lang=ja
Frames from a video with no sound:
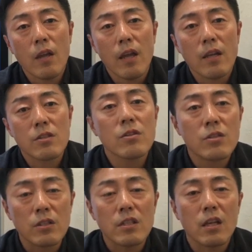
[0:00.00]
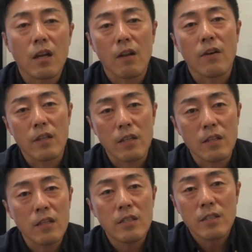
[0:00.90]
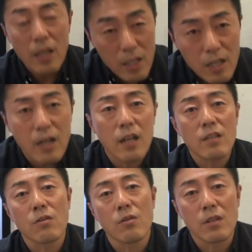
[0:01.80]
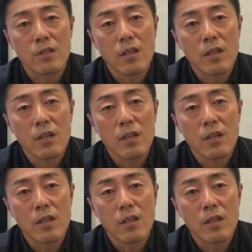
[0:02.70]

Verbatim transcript: えー、スイスにいてからはね一切聞かないそうです